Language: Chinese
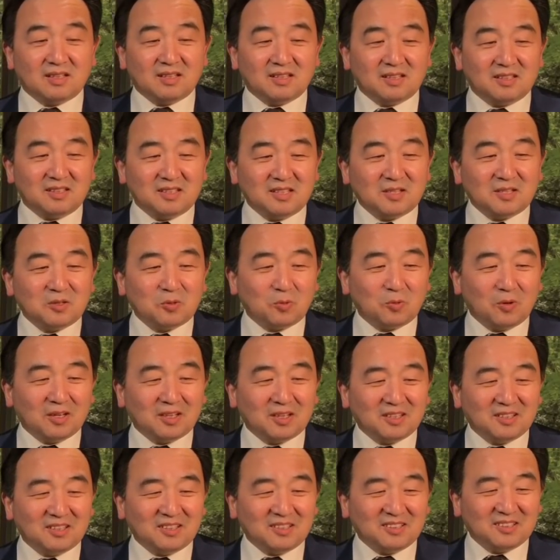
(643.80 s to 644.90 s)
英国
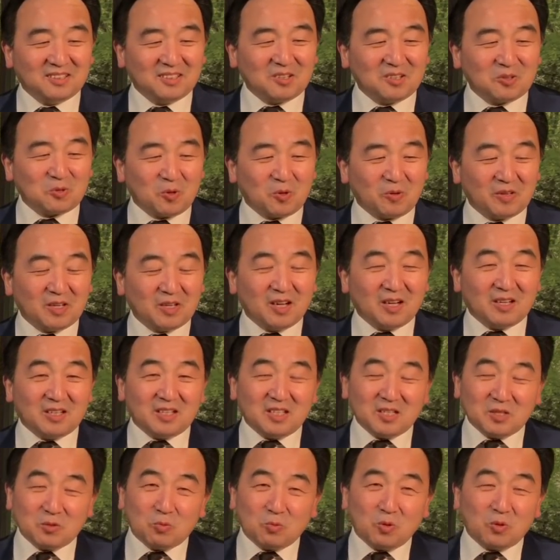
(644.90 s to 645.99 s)
和俄国，
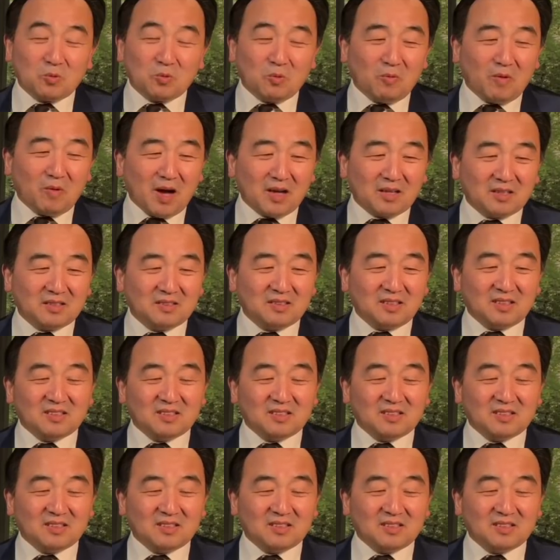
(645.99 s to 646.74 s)
英国国王跟